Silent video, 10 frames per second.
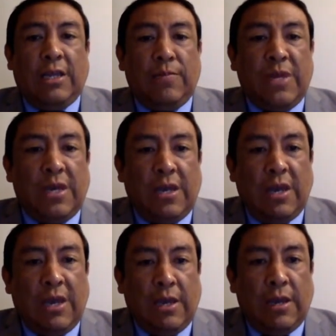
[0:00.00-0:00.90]
y
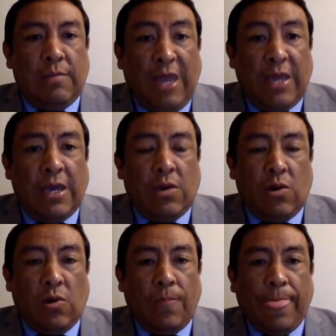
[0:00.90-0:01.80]
también en
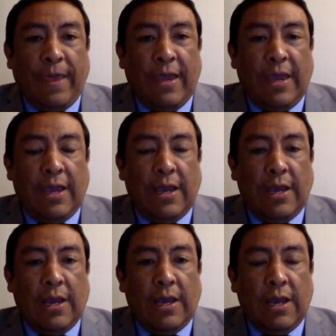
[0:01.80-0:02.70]
México,
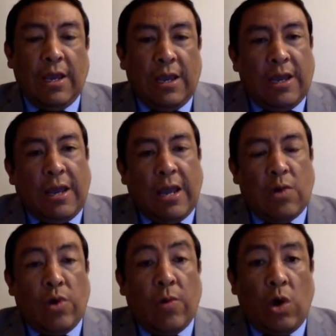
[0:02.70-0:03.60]
en,
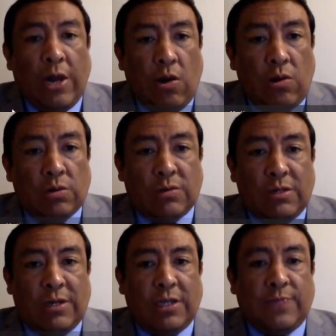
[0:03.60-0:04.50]
Nuevo
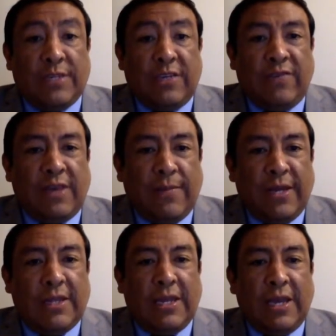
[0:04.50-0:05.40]
León,
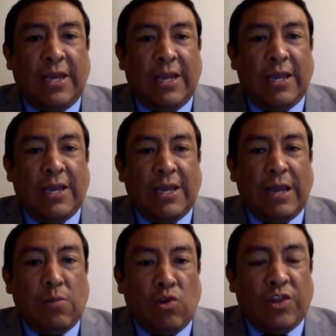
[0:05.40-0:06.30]
específicamente
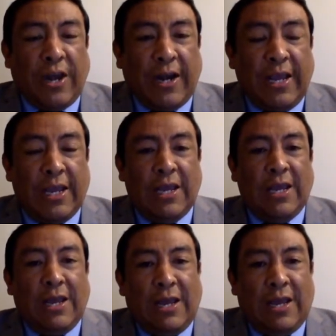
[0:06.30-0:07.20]
en
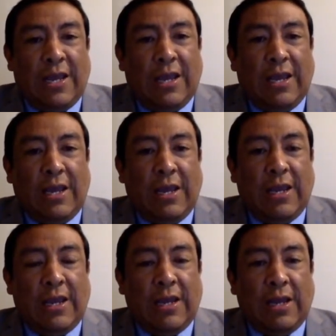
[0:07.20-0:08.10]
Monterrey
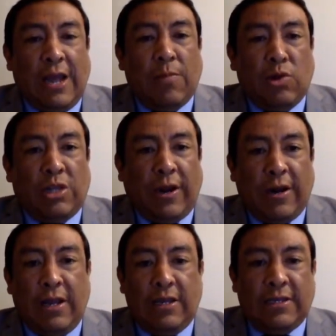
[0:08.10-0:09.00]
eh, a
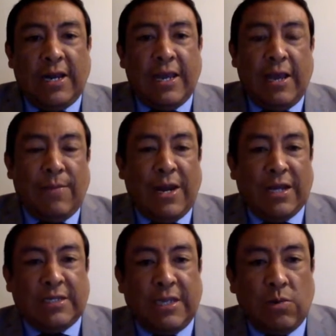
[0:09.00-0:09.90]
Monterrey se le llama
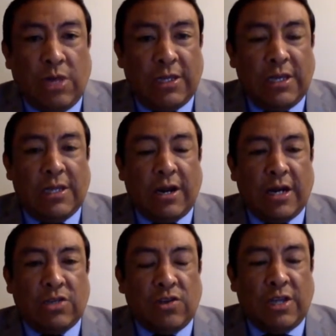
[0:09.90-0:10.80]
la Ciudad
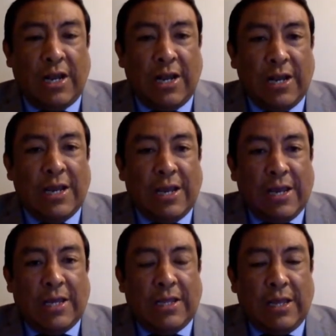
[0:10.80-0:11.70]
Internacional
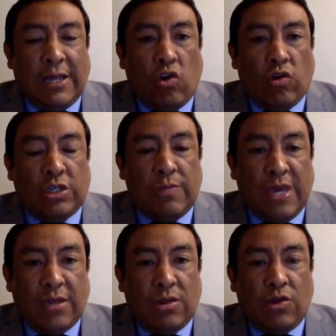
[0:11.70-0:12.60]
del
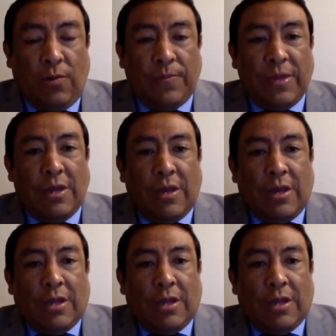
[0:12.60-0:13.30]
Conocimiento,